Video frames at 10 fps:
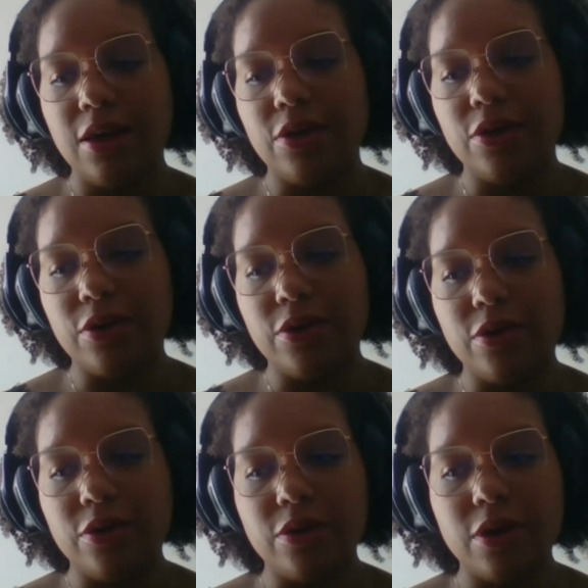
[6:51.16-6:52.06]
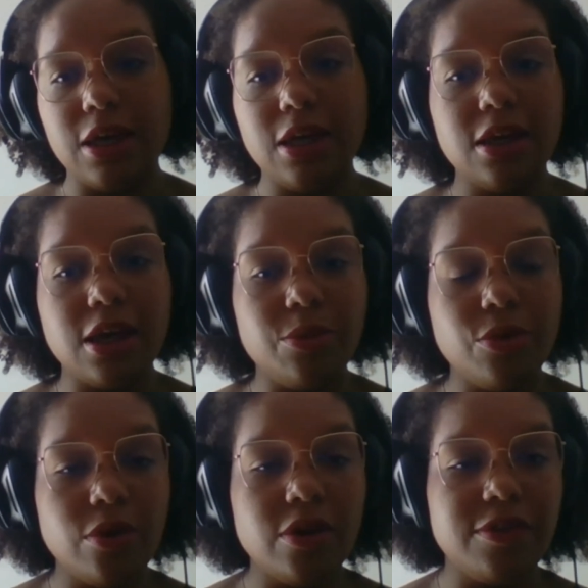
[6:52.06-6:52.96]
Euh, et
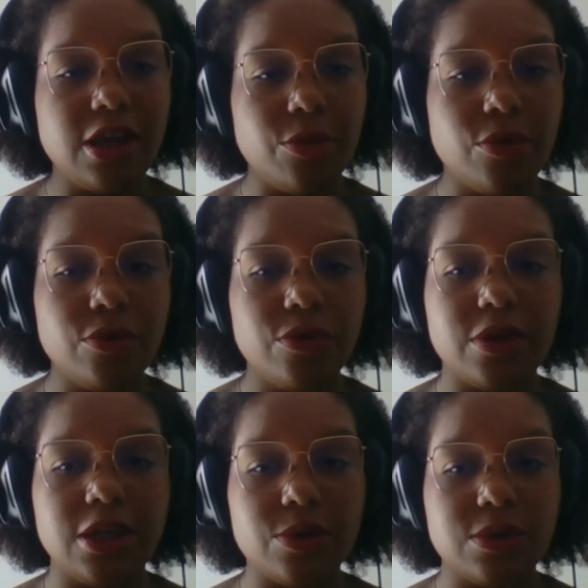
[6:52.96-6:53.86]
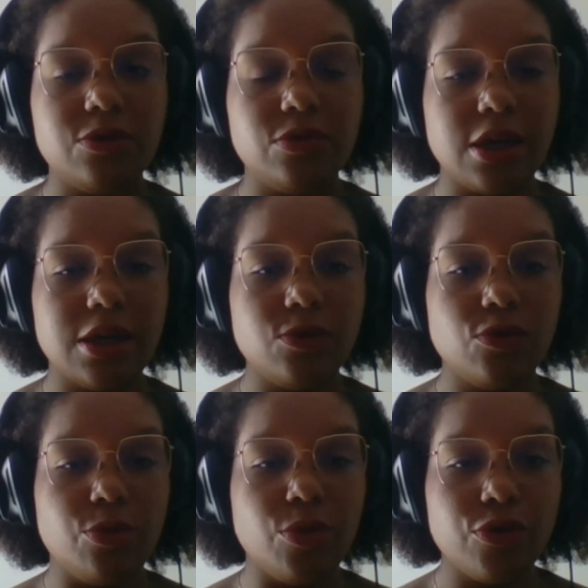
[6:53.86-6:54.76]
également, évidemment, il y a aussi tout un
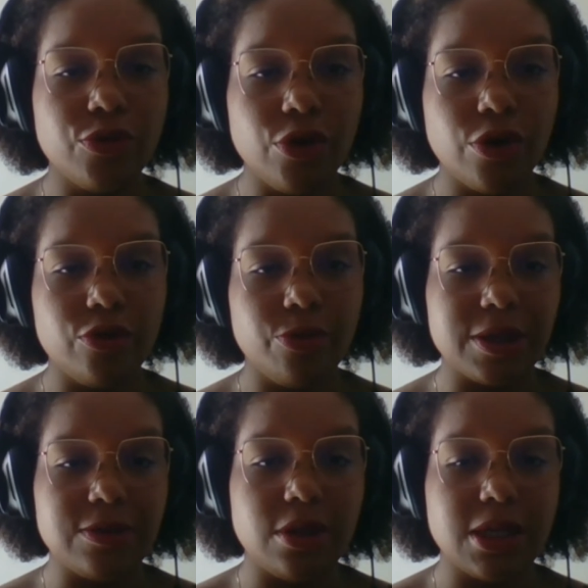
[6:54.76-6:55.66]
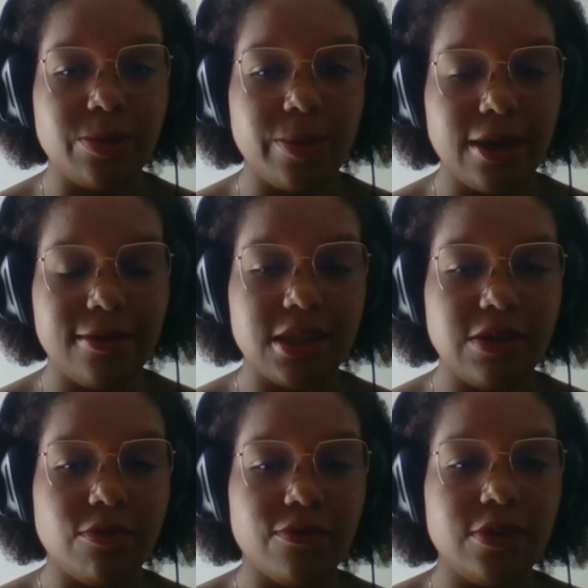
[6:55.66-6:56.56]
réseau de mentors, de personnes expertes
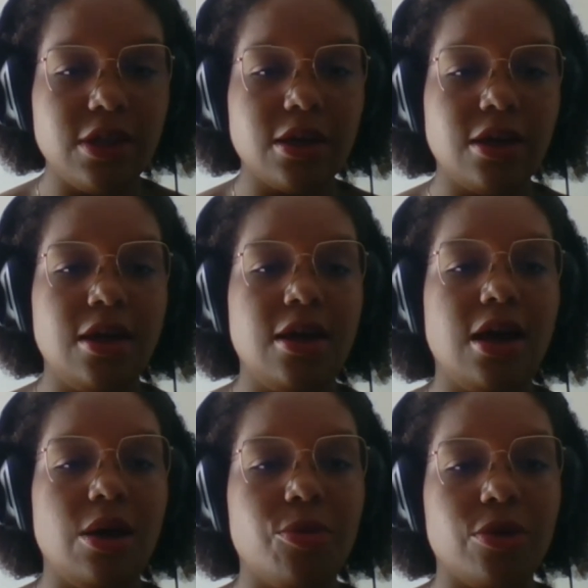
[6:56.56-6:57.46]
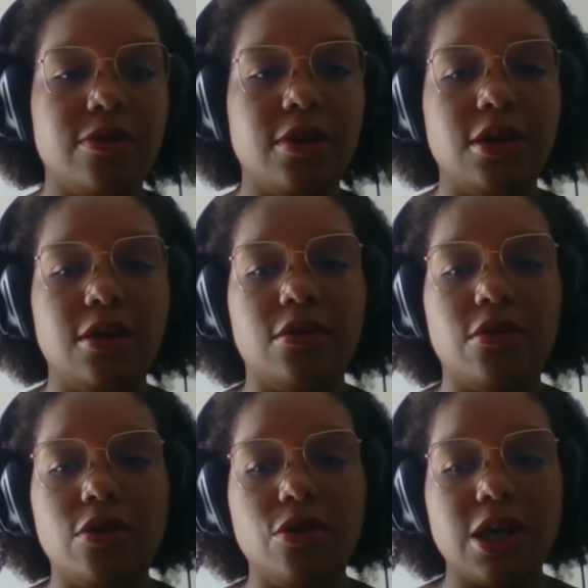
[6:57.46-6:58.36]
qui vont venir apporter
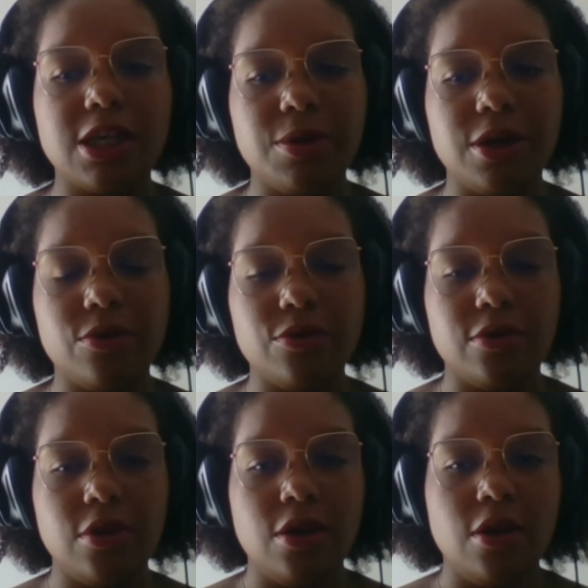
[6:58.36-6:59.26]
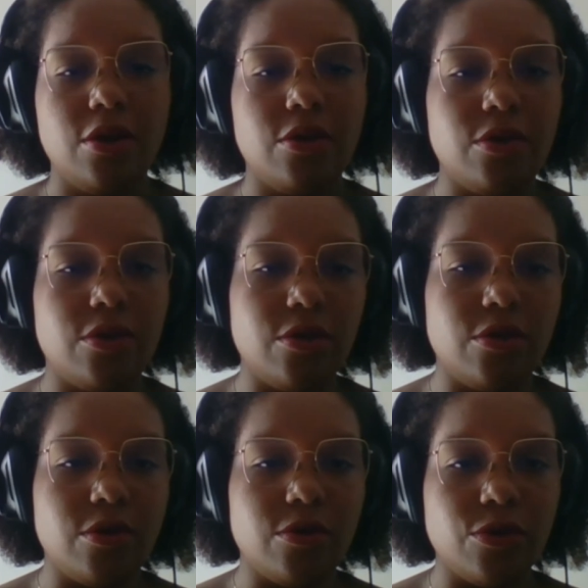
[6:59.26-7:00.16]
euh, leur expérience
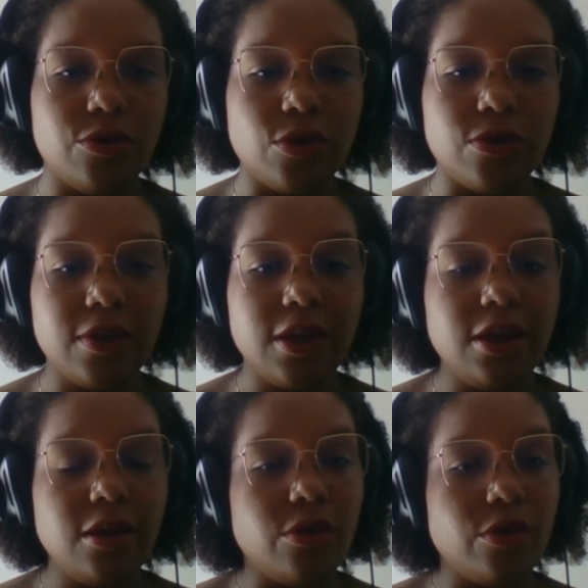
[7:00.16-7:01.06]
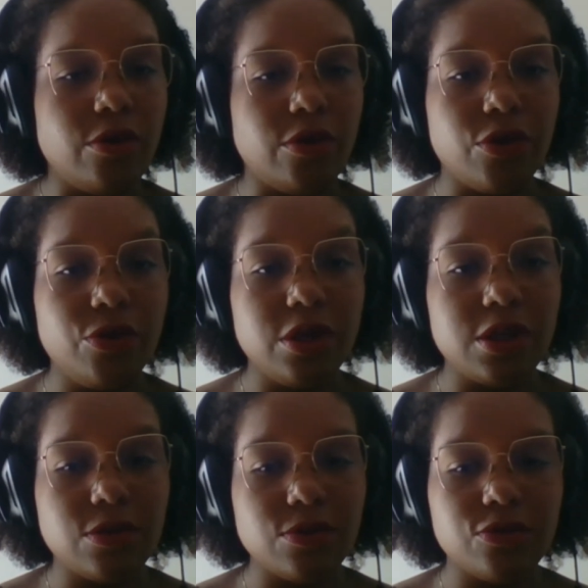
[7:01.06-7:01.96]
en santé, leur, connaissances
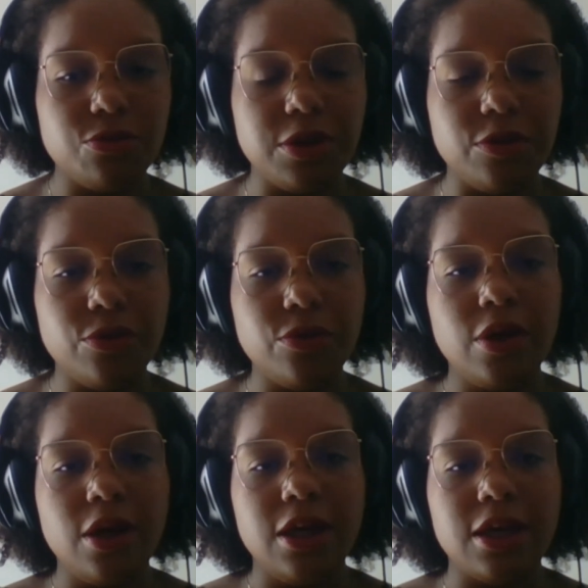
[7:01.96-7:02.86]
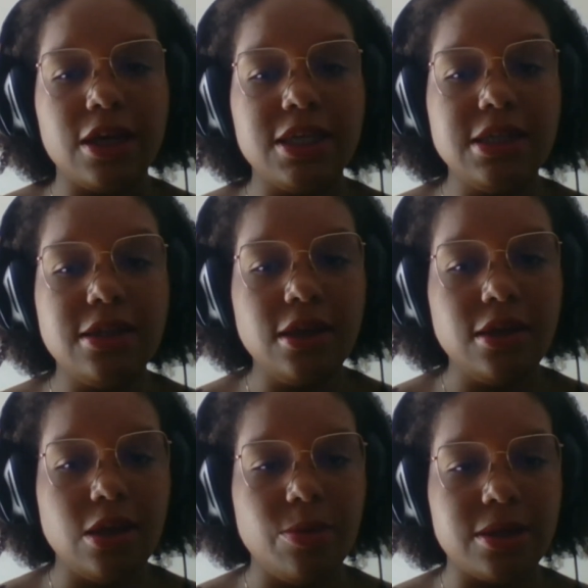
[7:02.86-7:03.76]
connaissance du milieu et
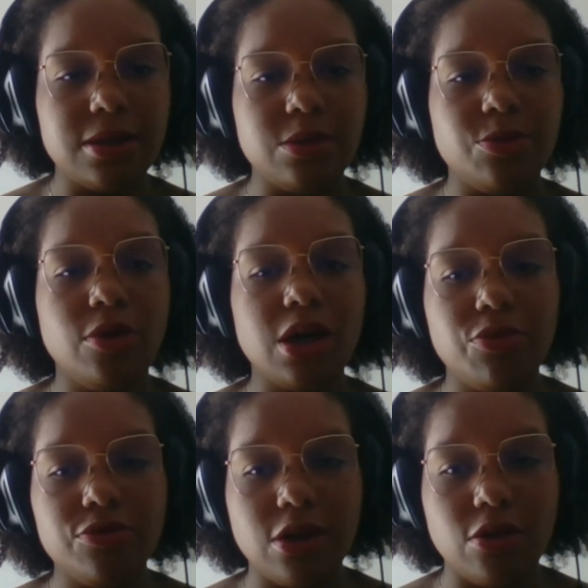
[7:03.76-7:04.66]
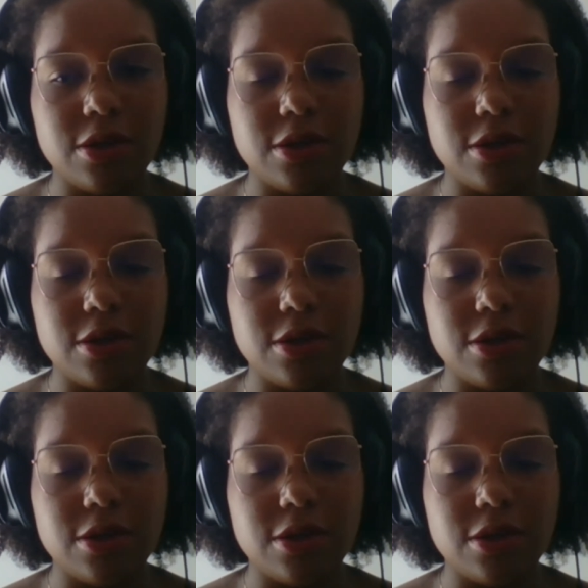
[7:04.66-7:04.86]
guider les participants, répondre à leurs